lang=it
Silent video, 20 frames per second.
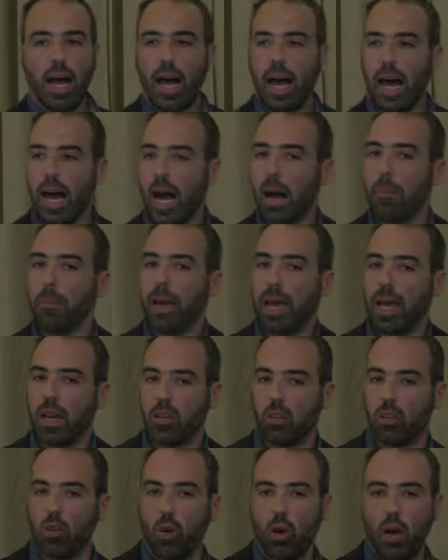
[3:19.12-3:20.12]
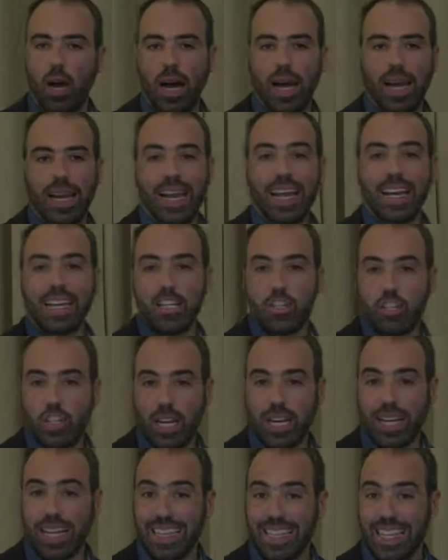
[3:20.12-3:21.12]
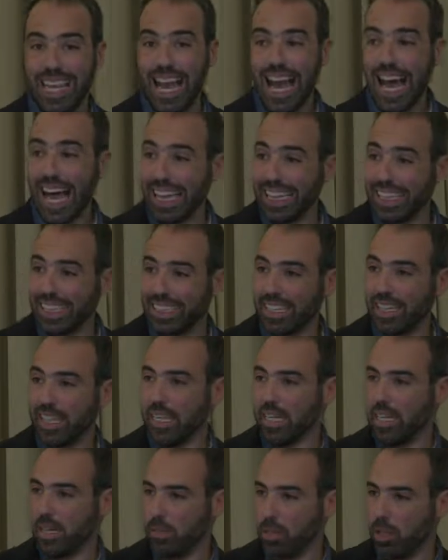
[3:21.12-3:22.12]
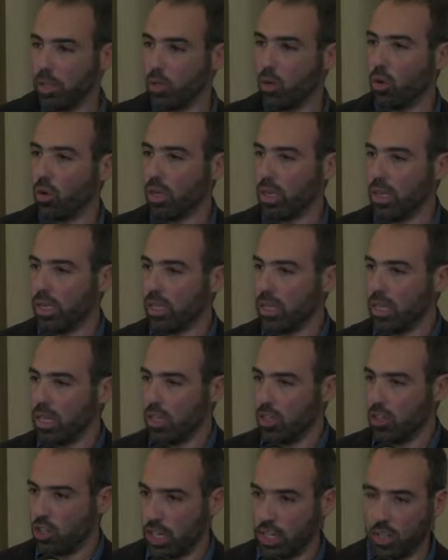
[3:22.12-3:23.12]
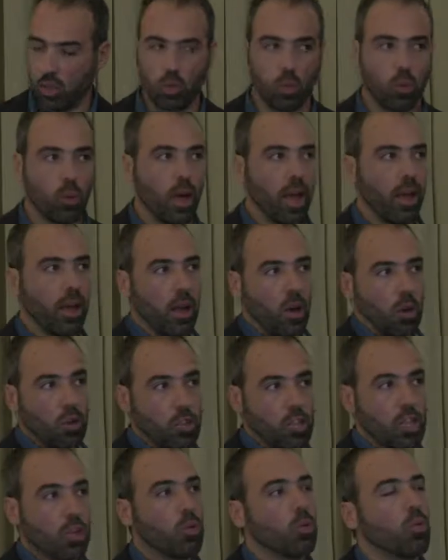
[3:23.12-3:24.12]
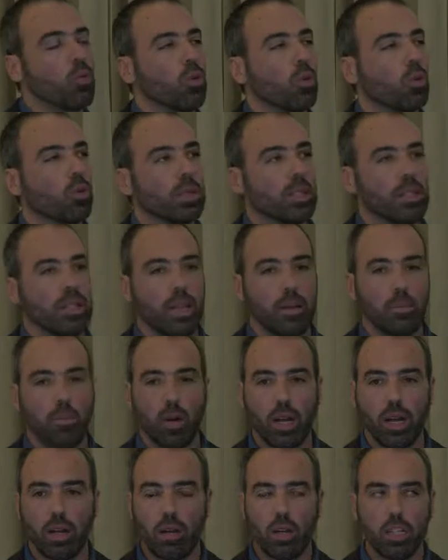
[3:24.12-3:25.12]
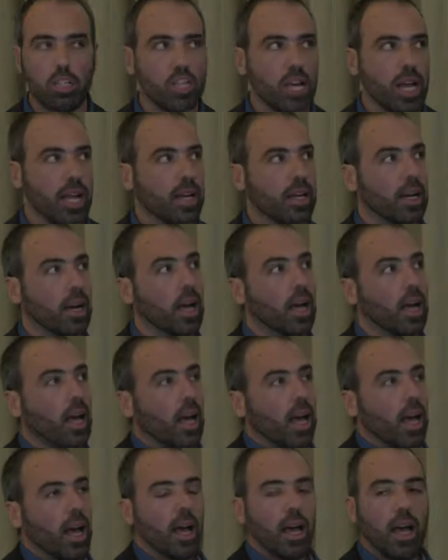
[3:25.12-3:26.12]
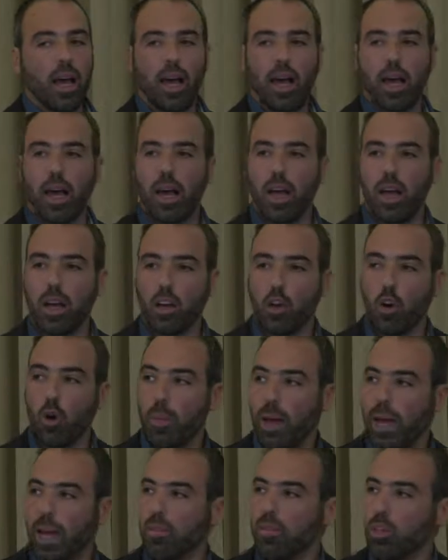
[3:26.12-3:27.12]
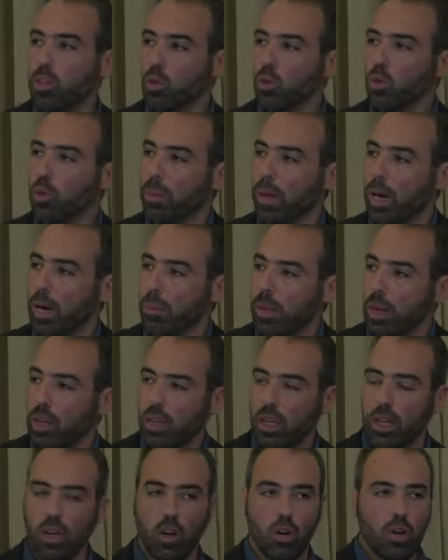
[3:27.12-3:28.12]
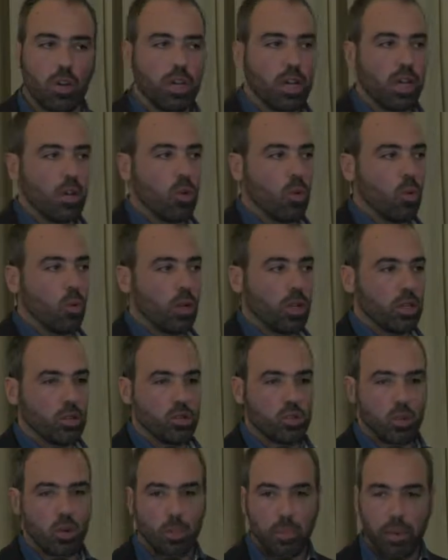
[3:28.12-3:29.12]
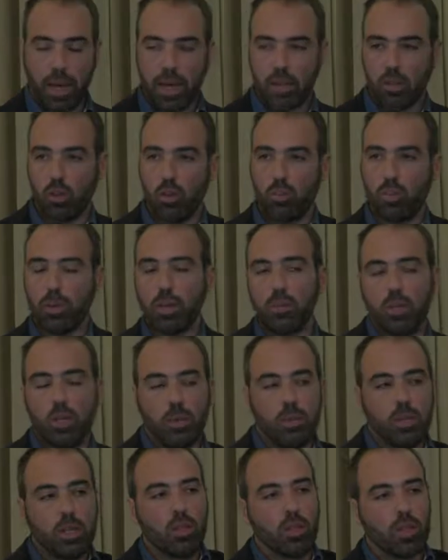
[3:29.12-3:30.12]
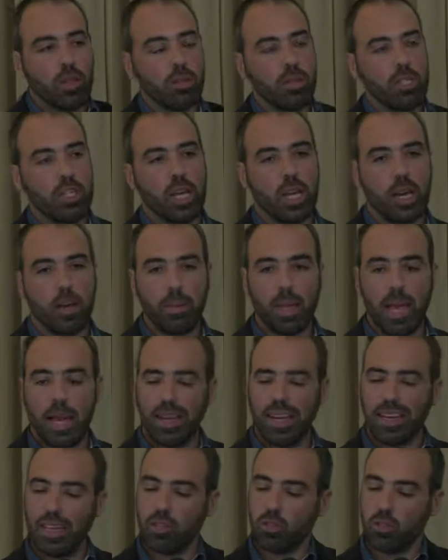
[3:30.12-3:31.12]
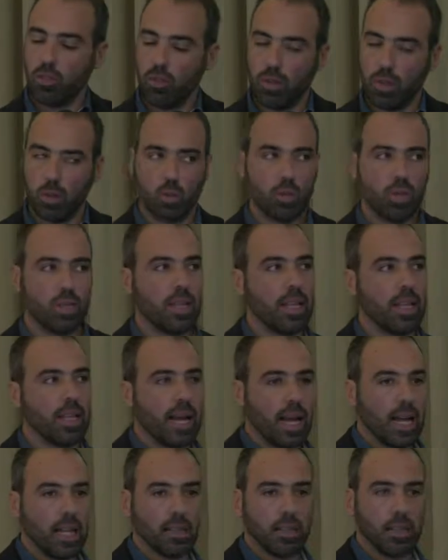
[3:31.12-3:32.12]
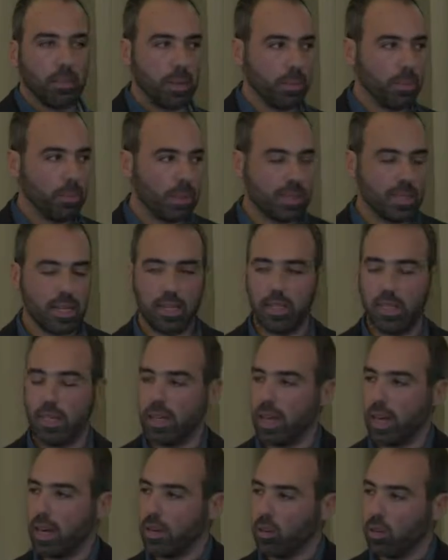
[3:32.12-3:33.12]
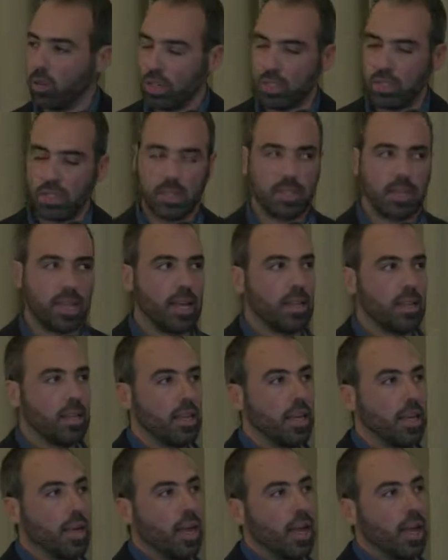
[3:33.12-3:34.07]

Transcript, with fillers: ha aperto alla ricerca di altri inibitori di JAK2 o JAK1, quindi delle molecole JAK, eh, come era avvenuto per l'amiloide cronica in cui scoperto il primo inibitore di BCR-ABL ne sono venuti degli altri per i pazienti che erano resistenti